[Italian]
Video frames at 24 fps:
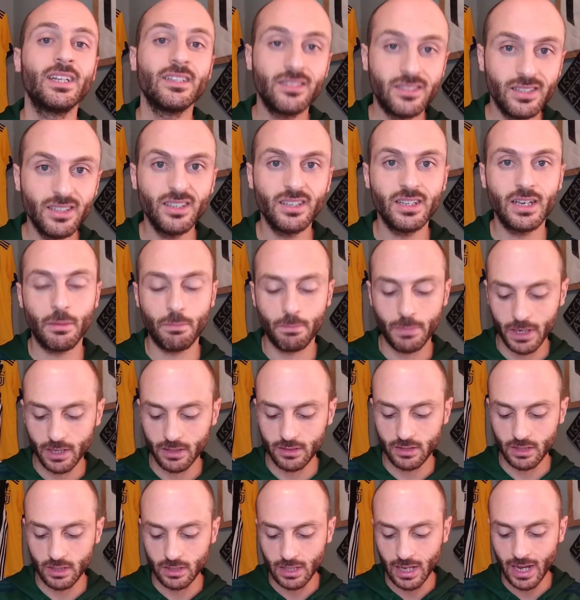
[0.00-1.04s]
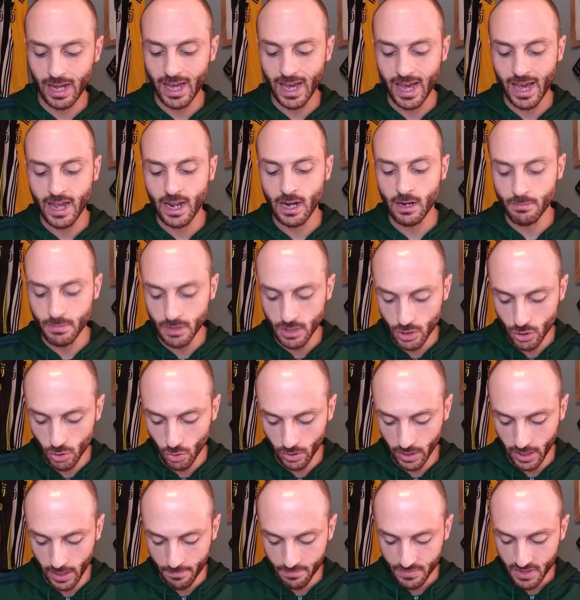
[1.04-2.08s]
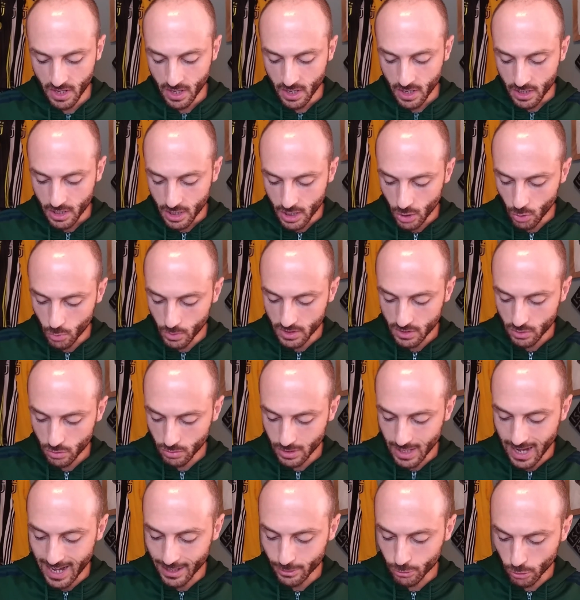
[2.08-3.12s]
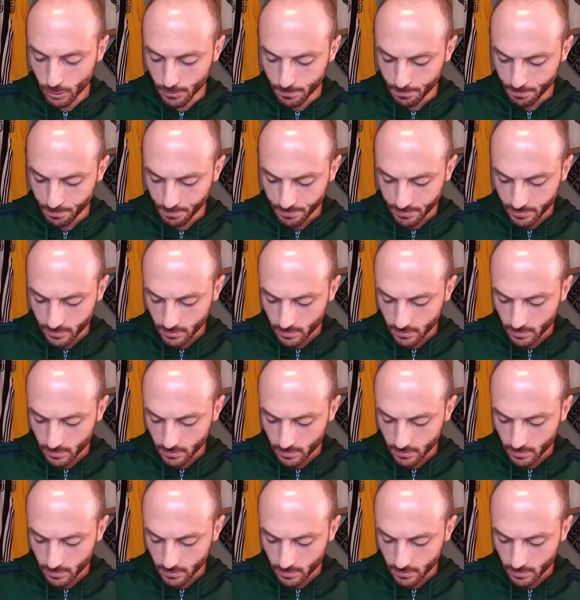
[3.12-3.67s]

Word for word: tiri a partita è il migliore in questo dato